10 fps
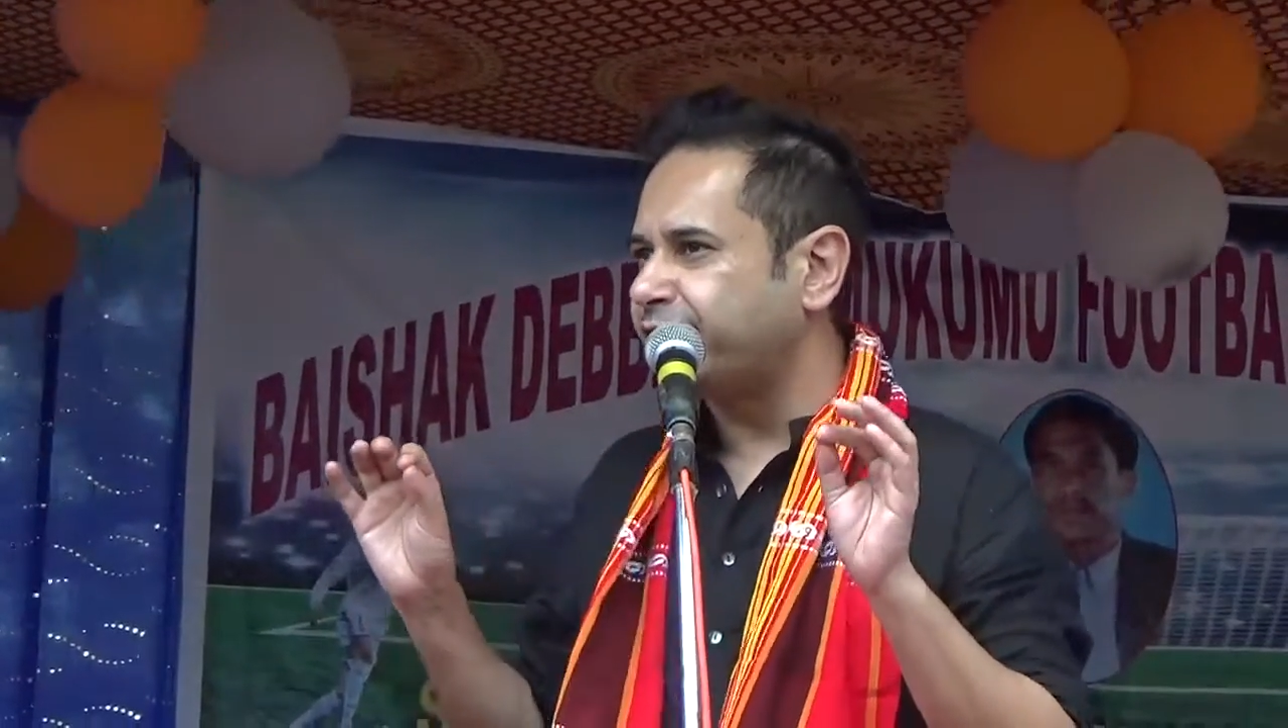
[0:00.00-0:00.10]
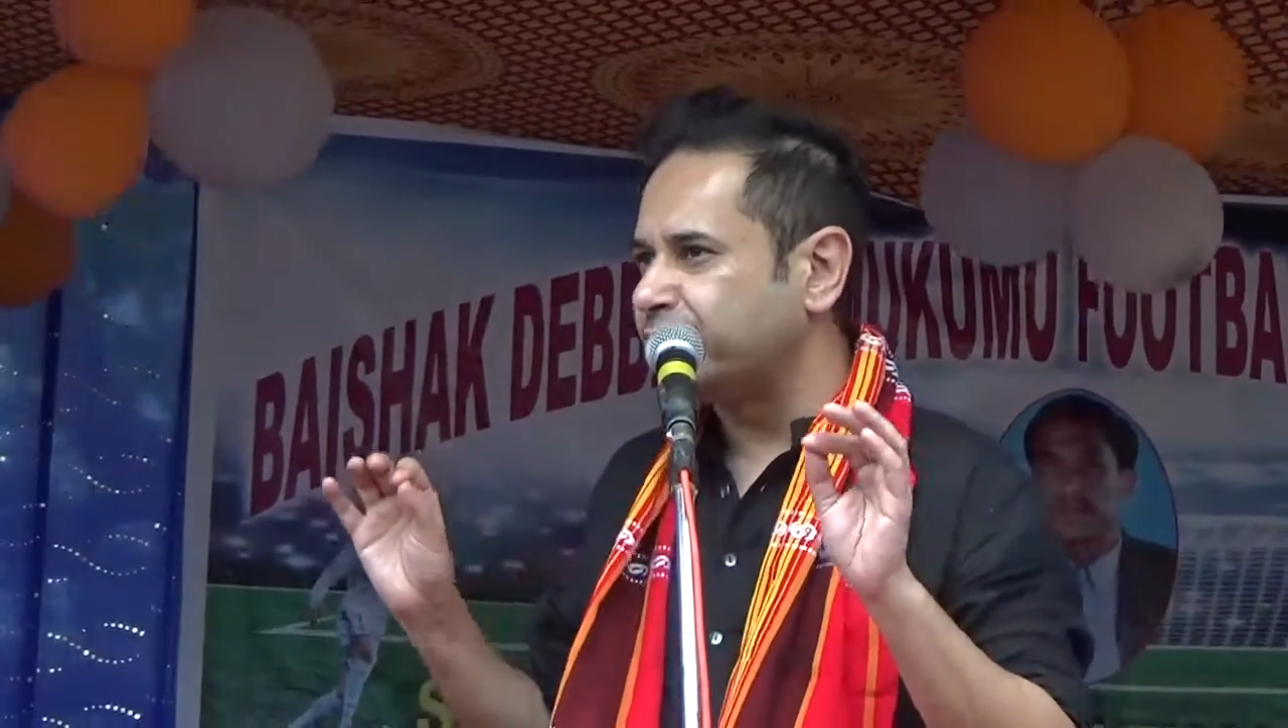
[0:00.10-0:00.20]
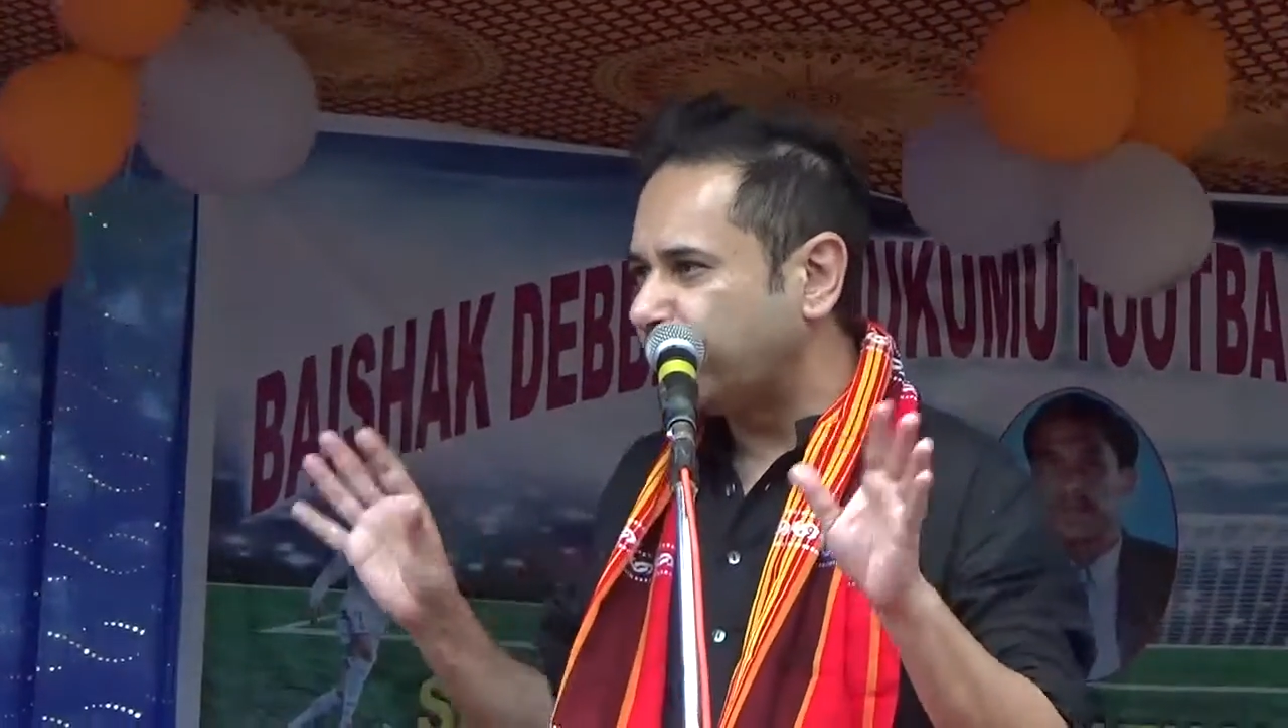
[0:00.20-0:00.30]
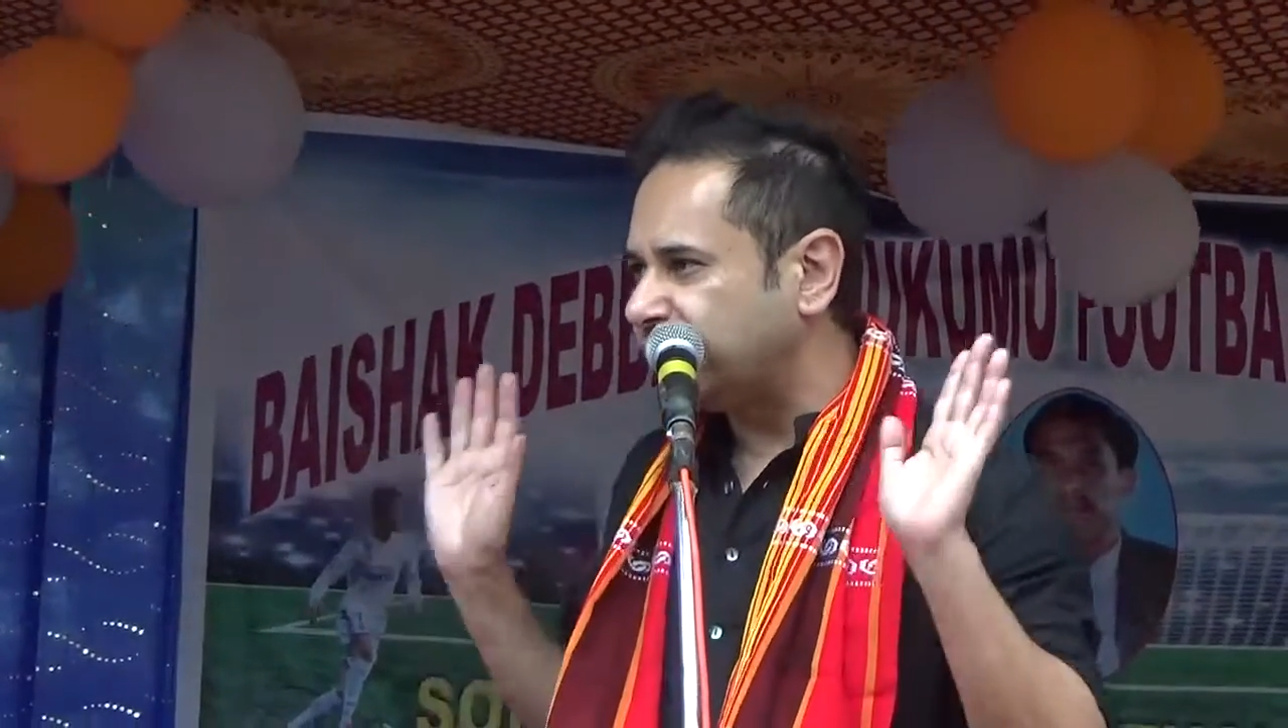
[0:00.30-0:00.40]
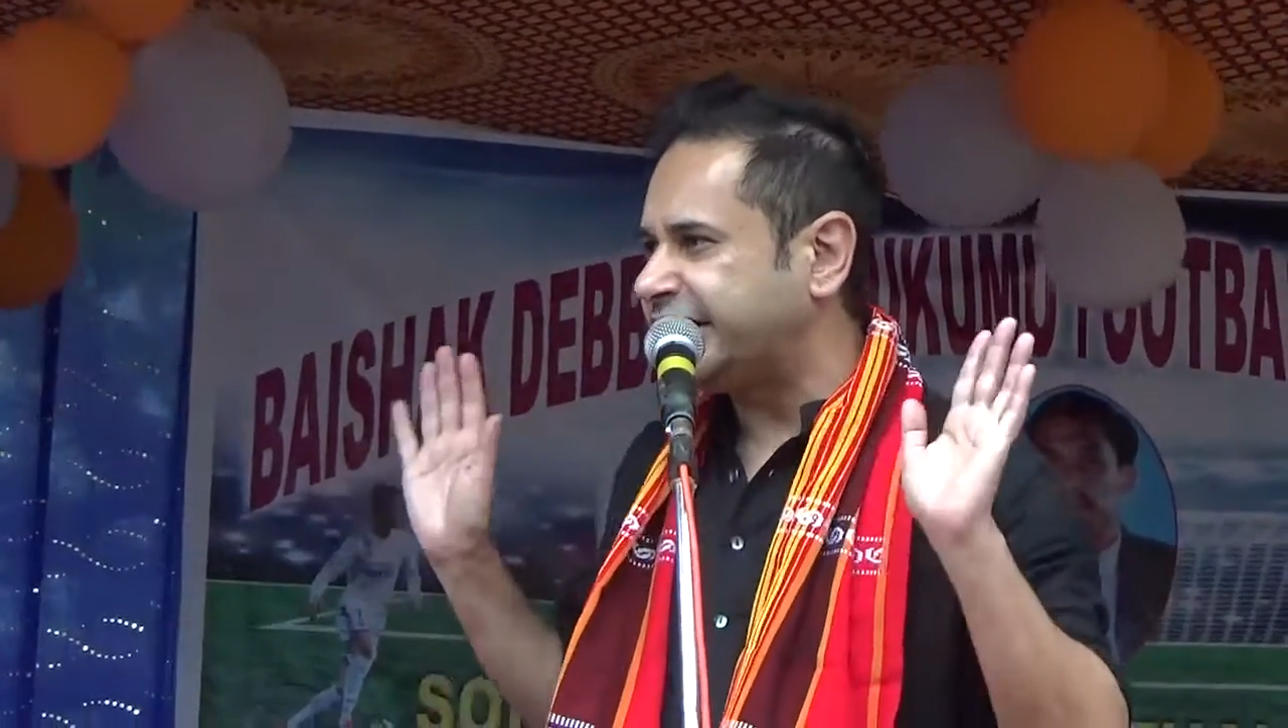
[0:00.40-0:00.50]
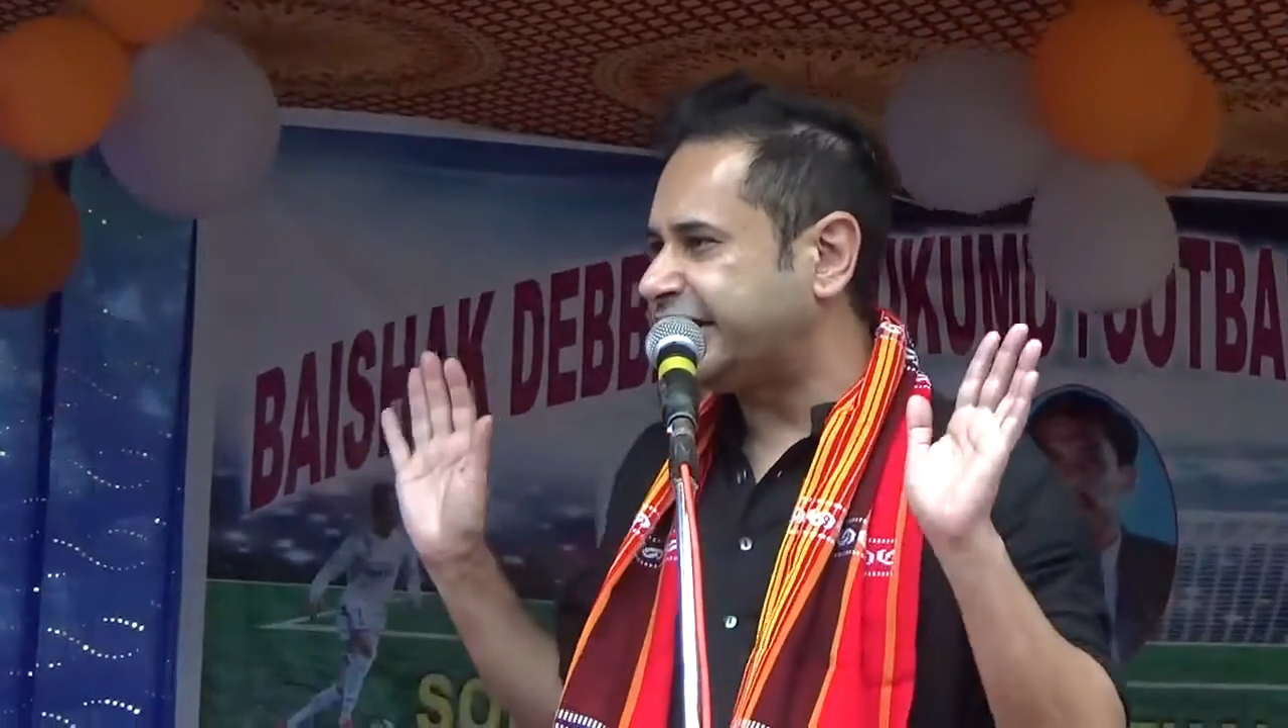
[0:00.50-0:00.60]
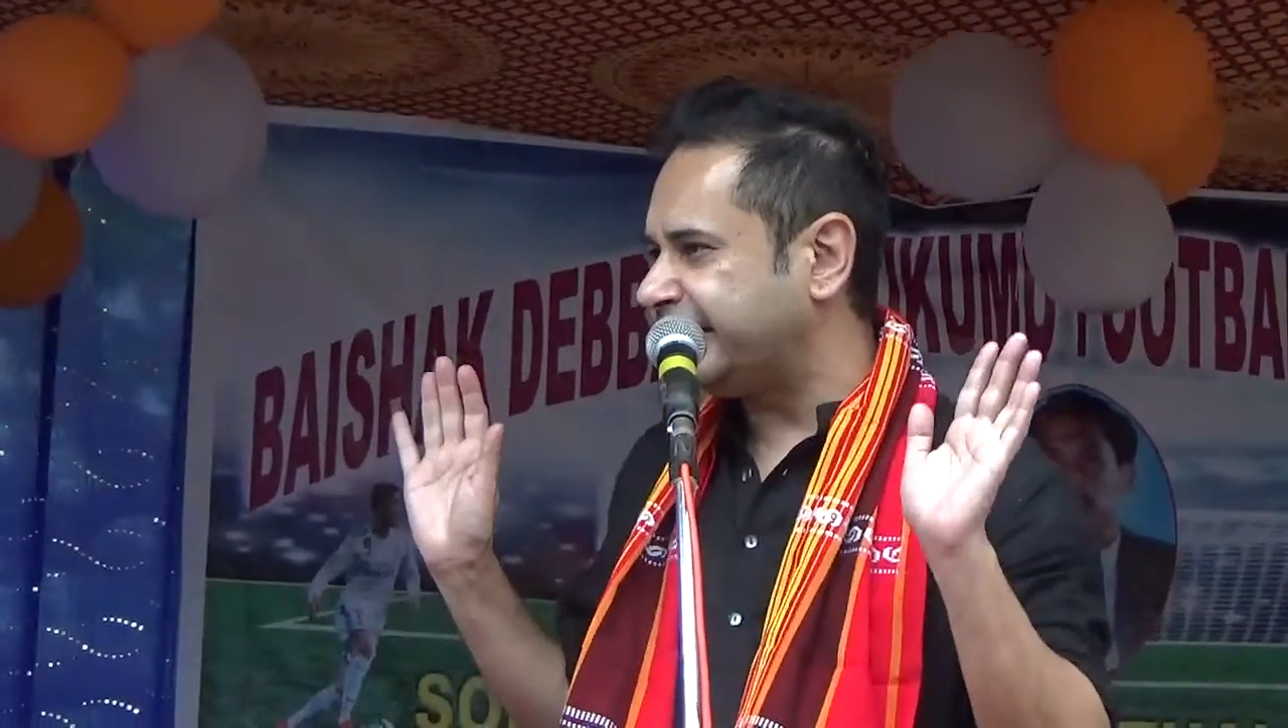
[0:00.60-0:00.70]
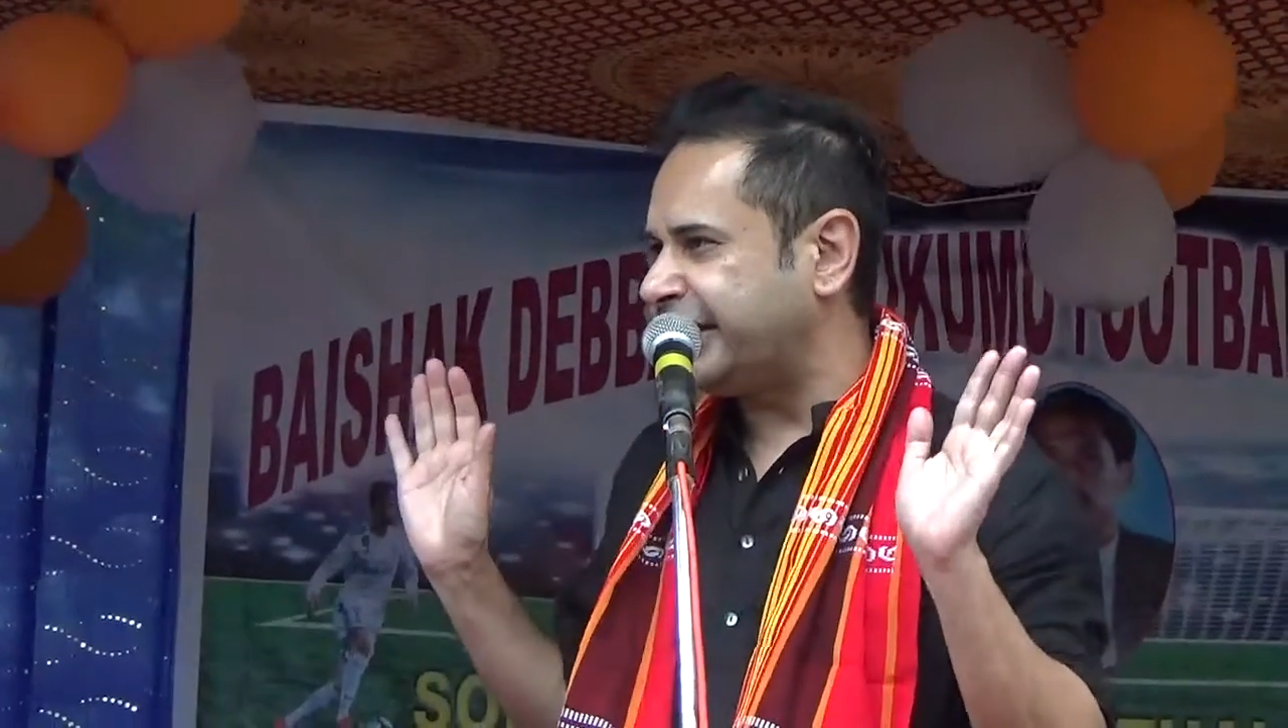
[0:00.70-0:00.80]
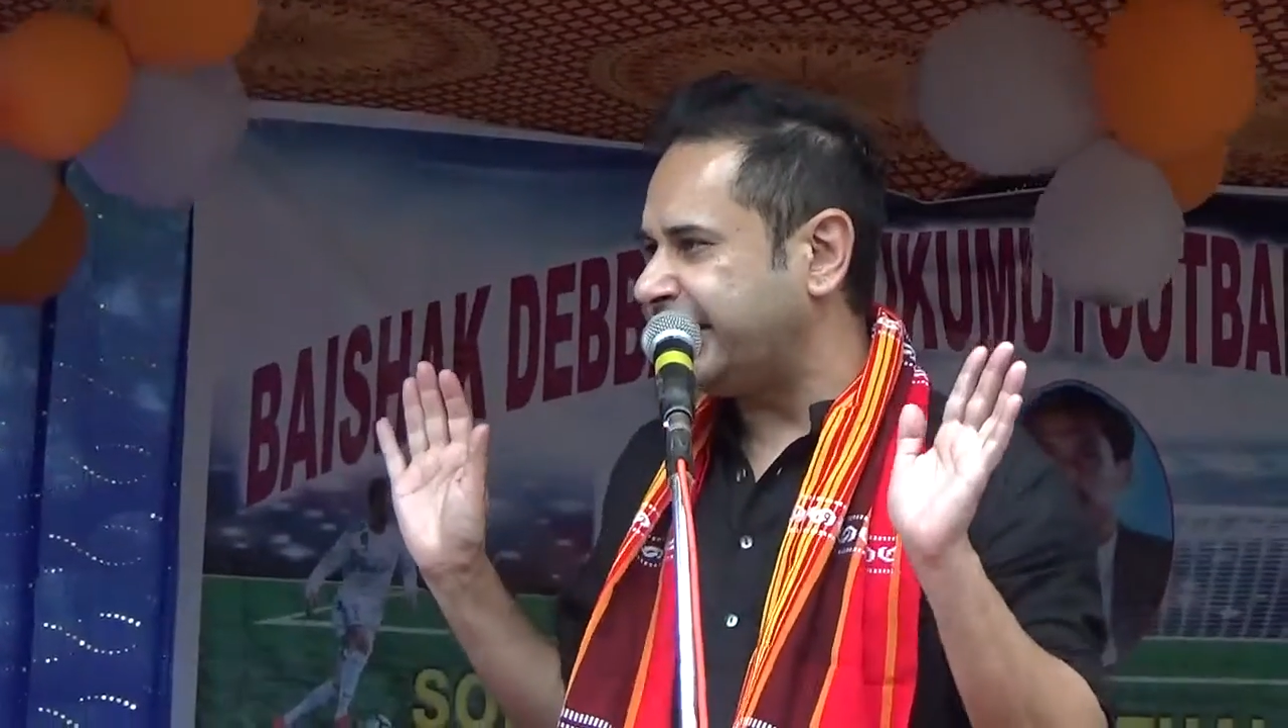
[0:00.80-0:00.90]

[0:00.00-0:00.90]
फुटबॉल देखने